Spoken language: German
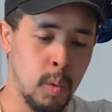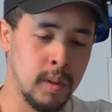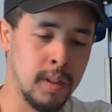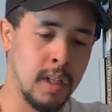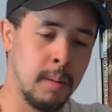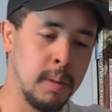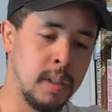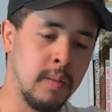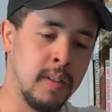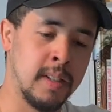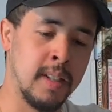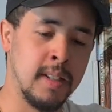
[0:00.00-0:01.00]
dann habe ich hier
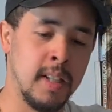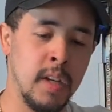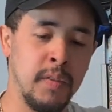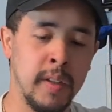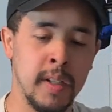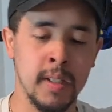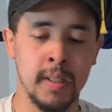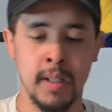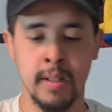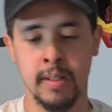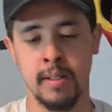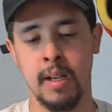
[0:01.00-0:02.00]
was ganz Heftiges, der
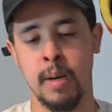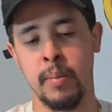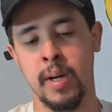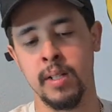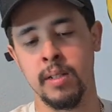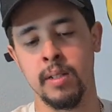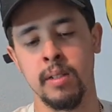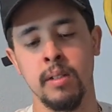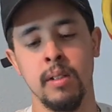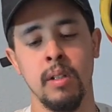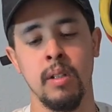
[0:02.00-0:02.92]
ist ab 18.